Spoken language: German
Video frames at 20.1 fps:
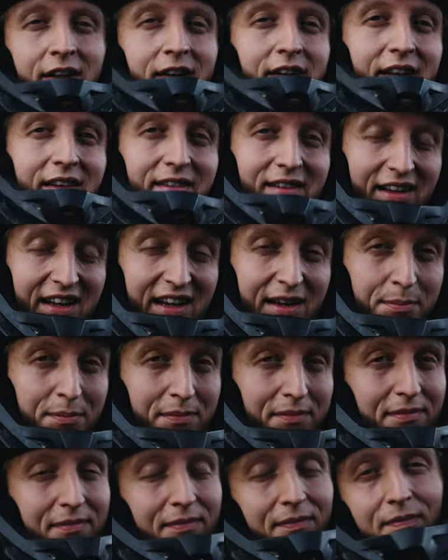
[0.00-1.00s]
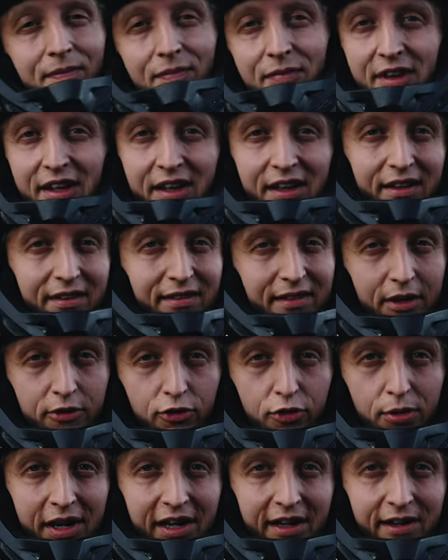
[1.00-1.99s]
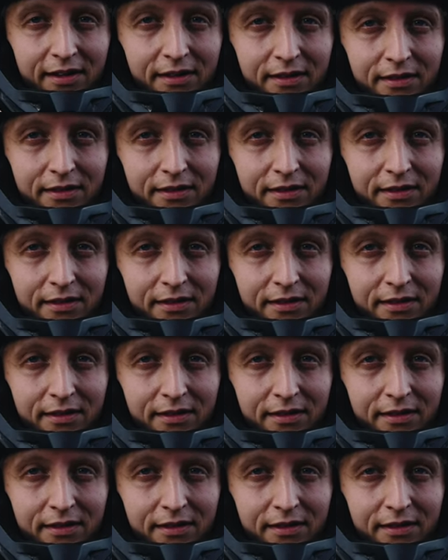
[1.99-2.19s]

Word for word: Das Leben ist der Trail.